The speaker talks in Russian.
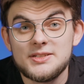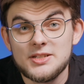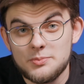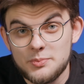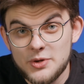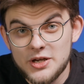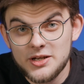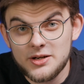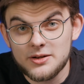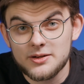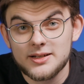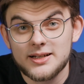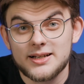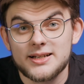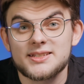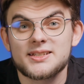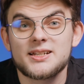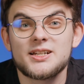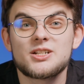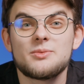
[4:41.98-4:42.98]
Теперь
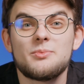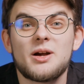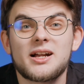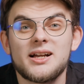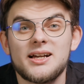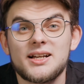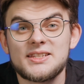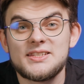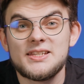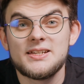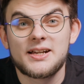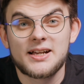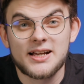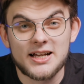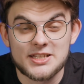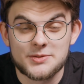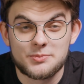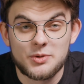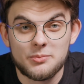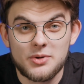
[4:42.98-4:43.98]
расскажем о карте
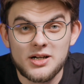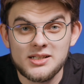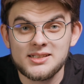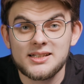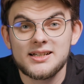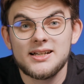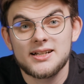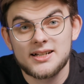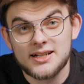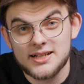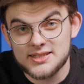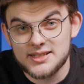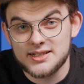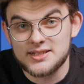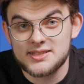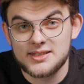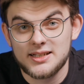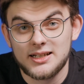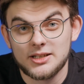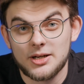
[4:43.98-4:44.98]
Каспи банка
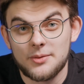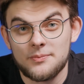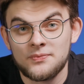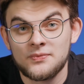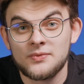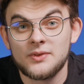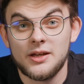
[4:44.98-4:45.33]
Казахстана.